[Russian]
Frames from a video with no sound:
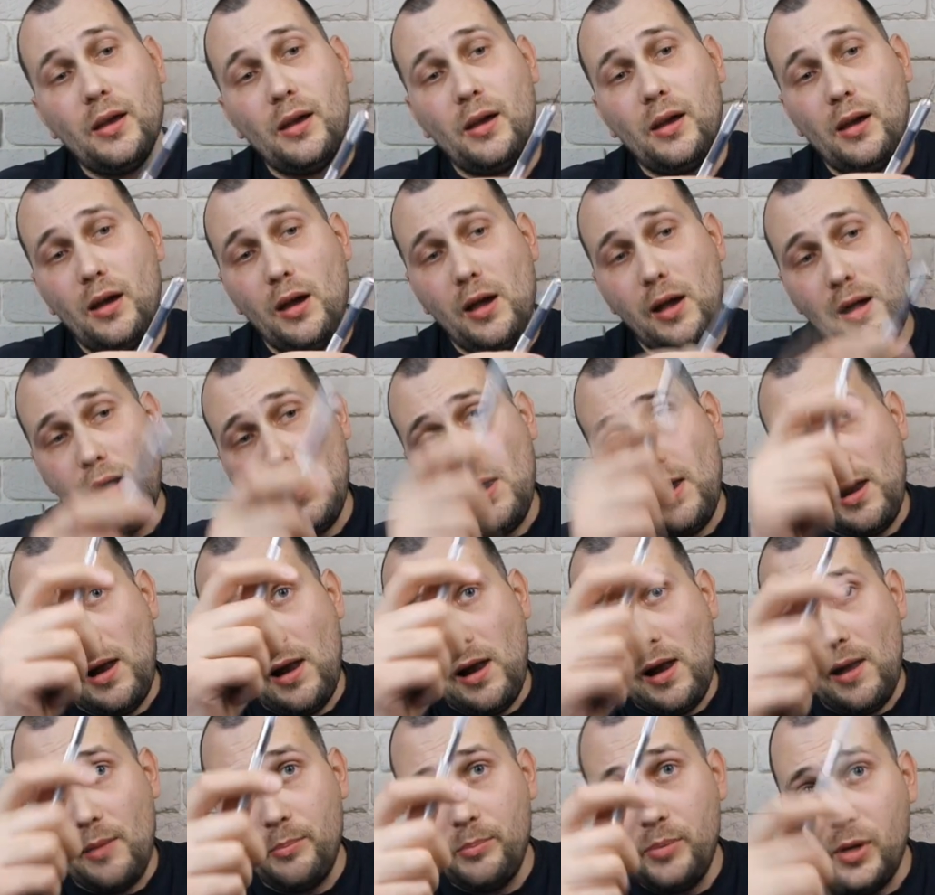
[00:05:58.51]

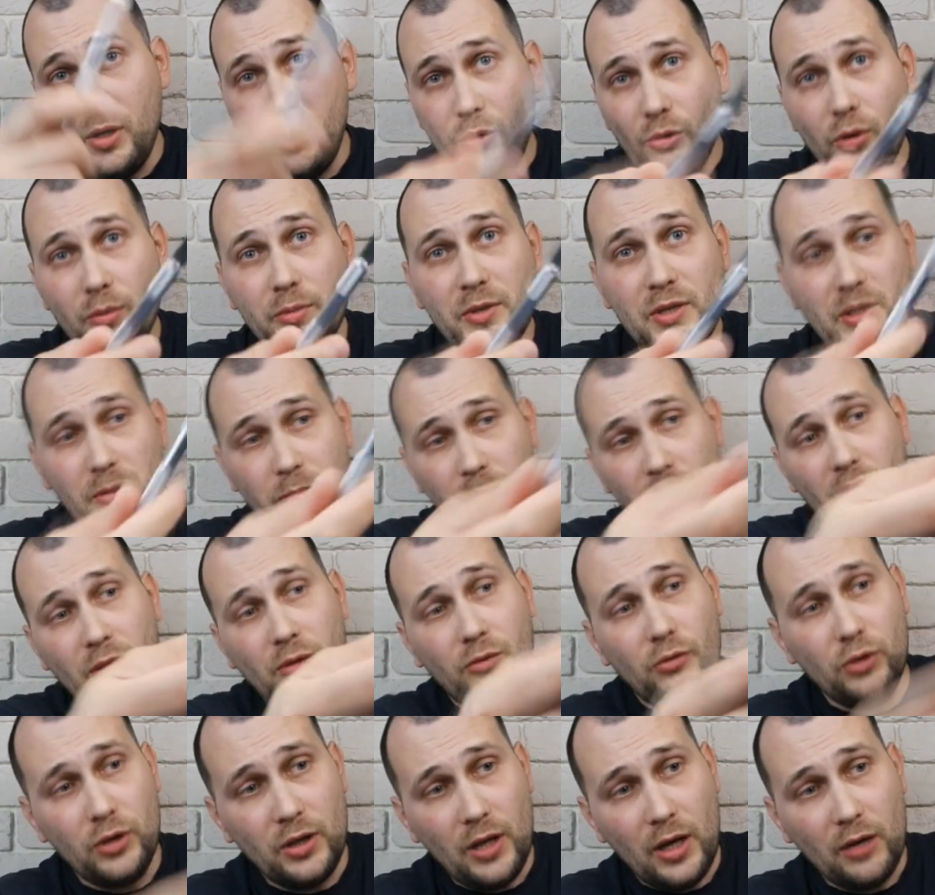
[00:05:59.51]
А, берем теперь
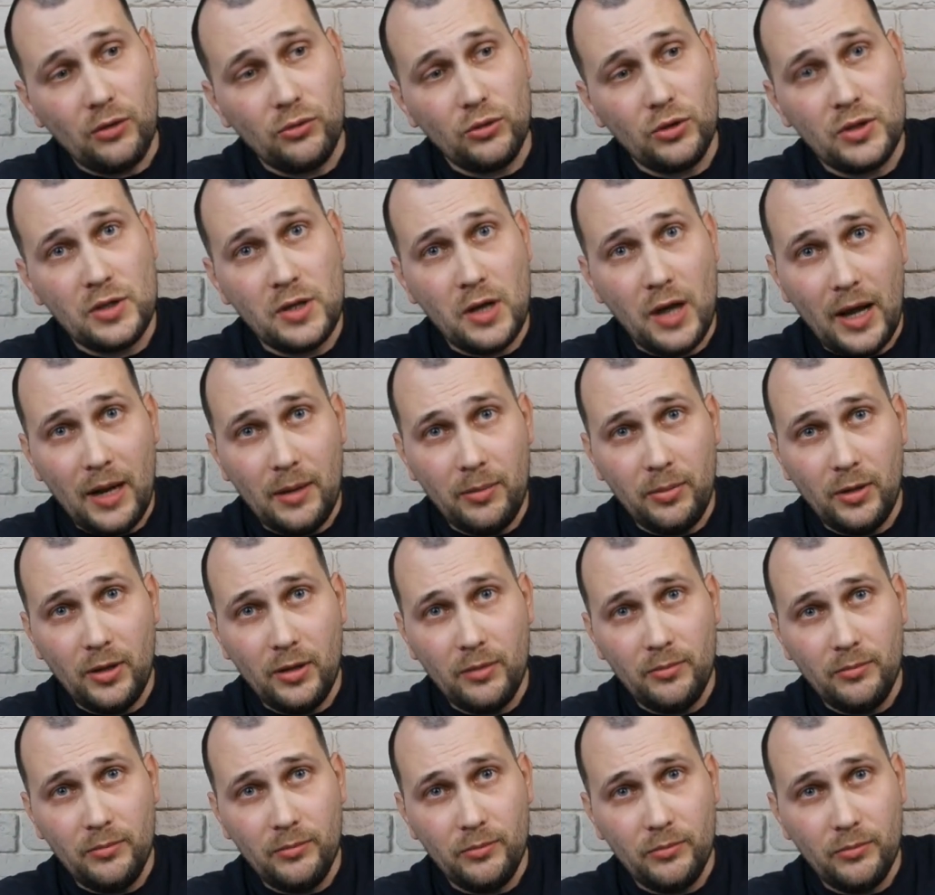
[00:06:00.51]
вот так вот
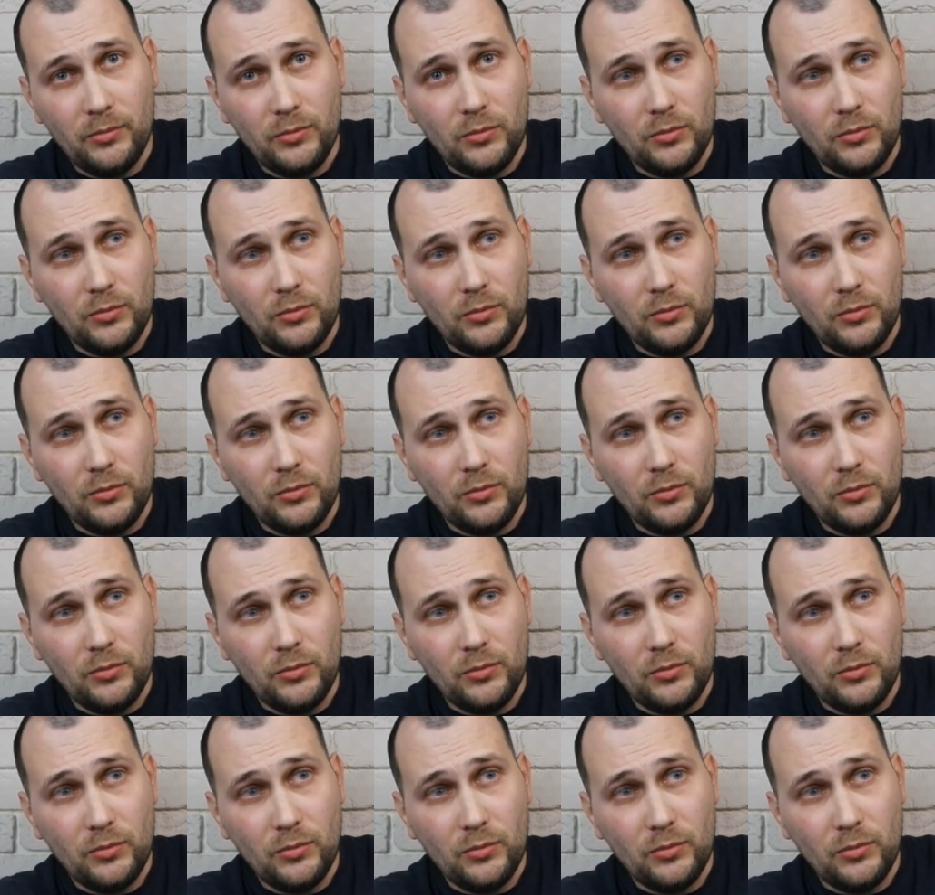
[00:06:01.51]
скальпелем